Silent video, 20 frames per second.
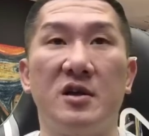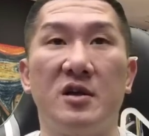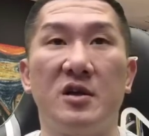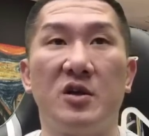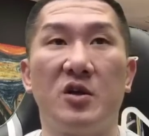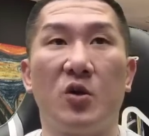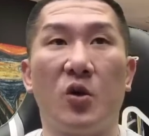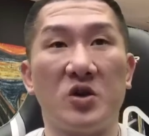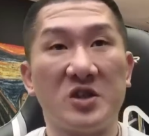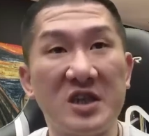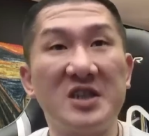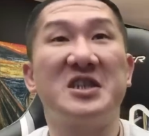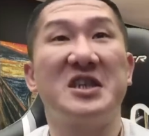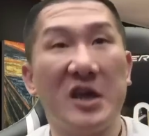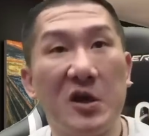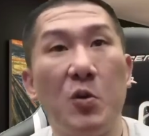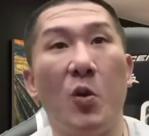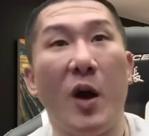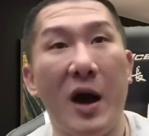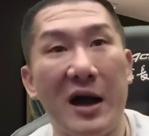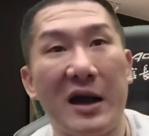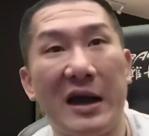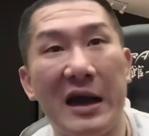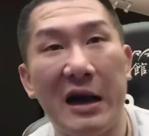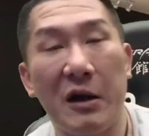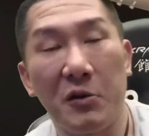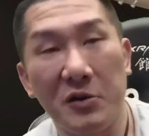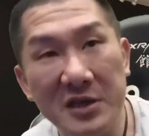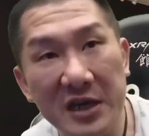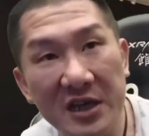我是希望
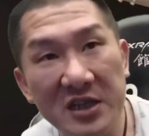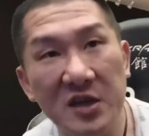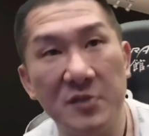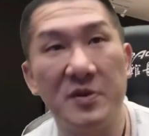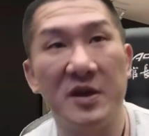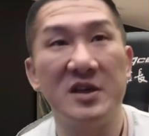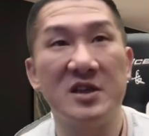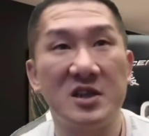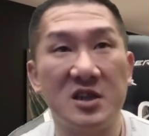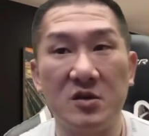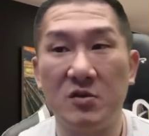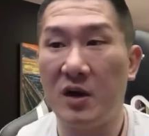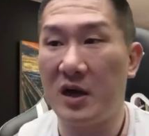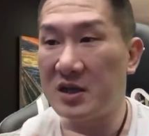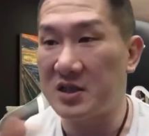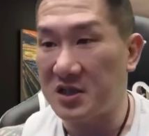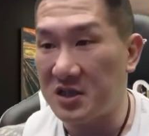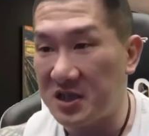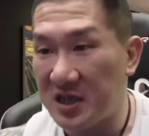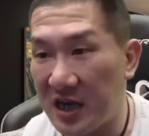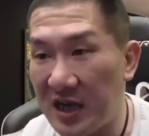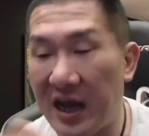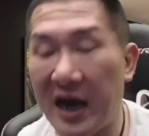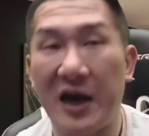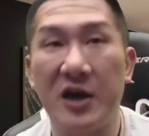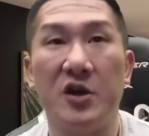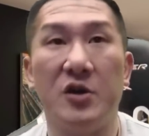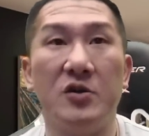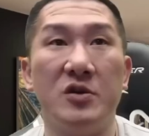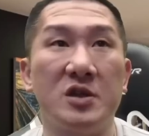啊，我在这边希望时间
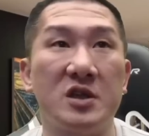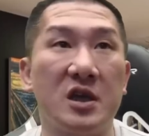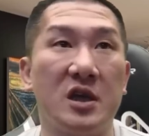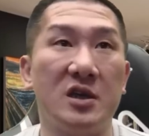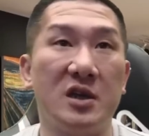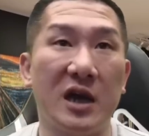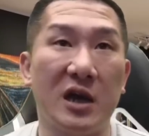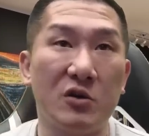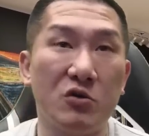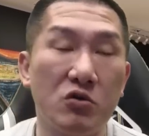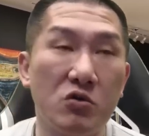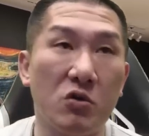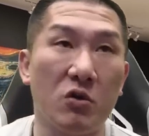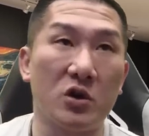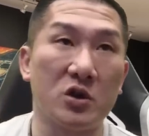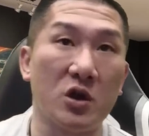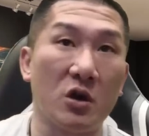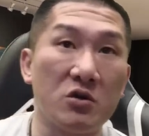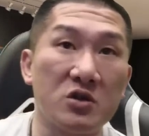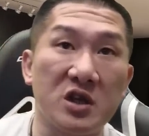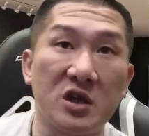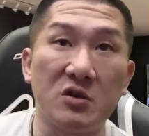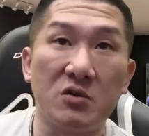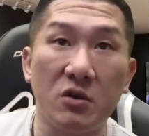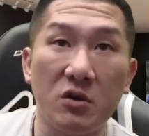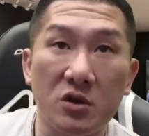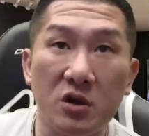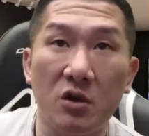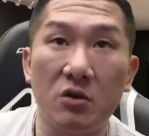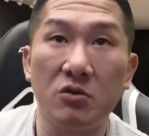还有一点，那如果统神
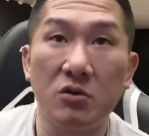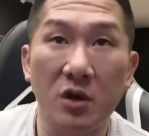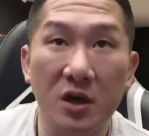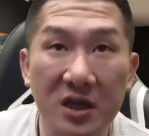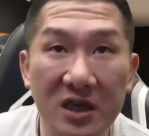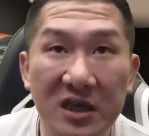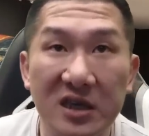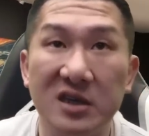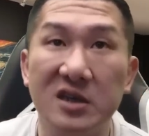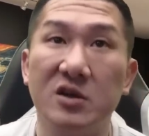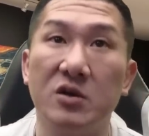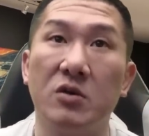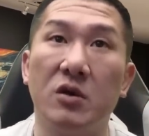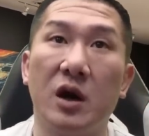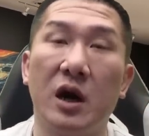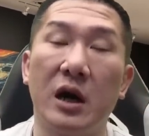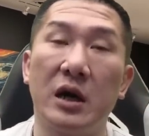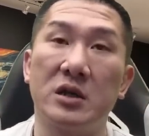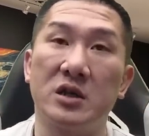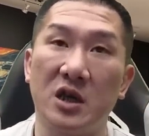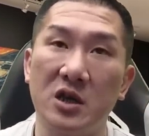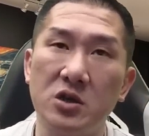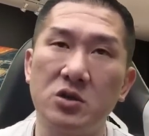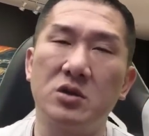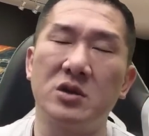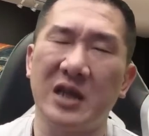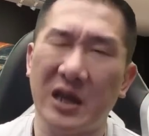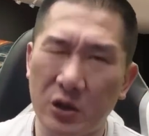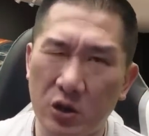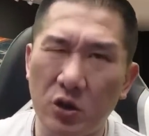国栋愿意的话，
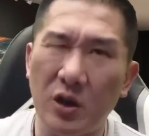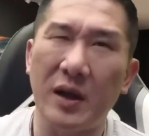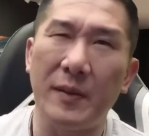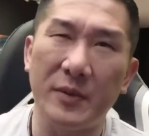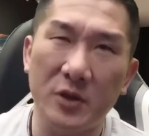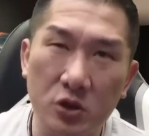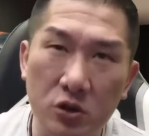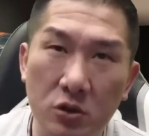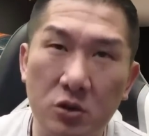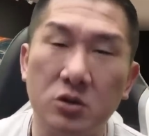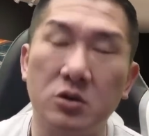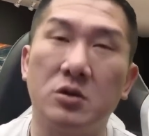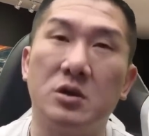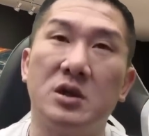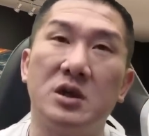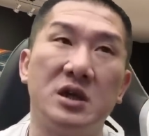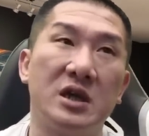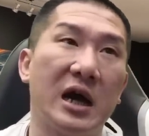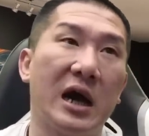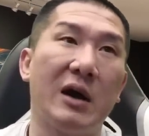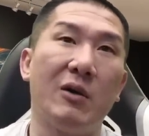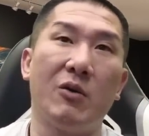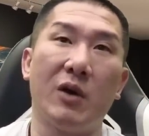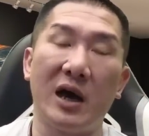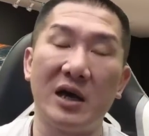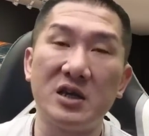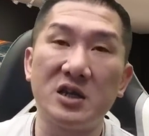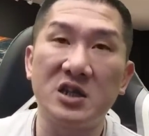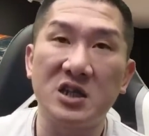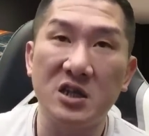听，他就他们拒绝了啦。我
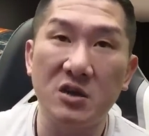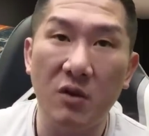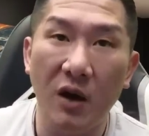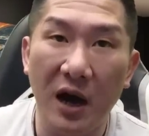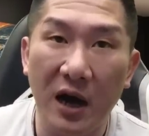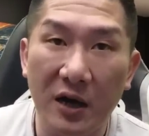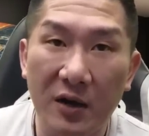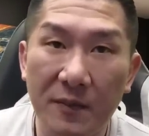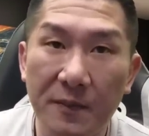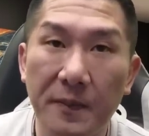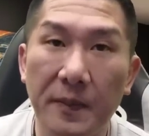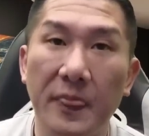还是希望